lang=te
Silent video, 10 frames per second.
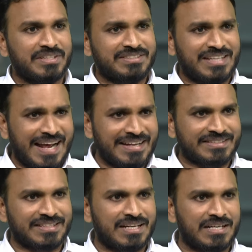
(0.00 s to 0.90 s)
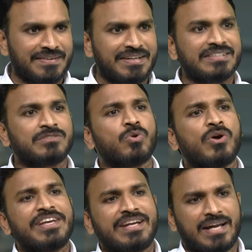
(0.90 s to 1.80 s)
ఇజ్రాయెల్కి చెందినటువంటి
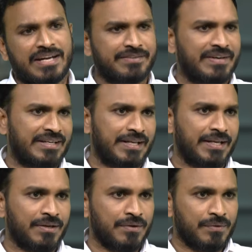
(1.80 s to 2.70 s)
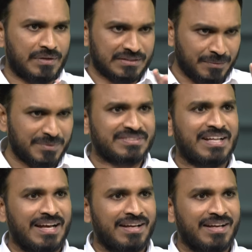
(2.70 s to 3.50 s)
స్టోయిక్ అనేటువంటి ఒక సంస్థ